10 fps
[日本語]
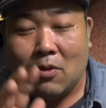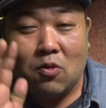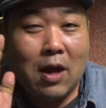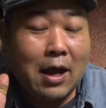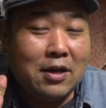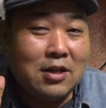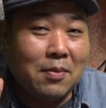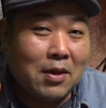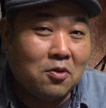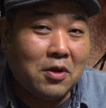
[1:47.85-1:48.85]
この
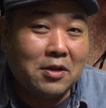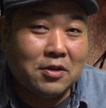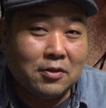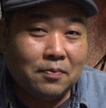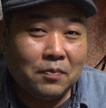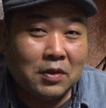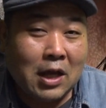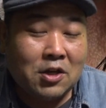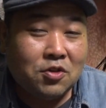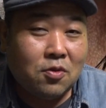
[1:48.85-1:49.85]
アリータバトルエンジェル
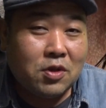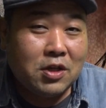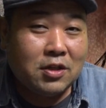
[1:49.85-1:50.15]
劇場に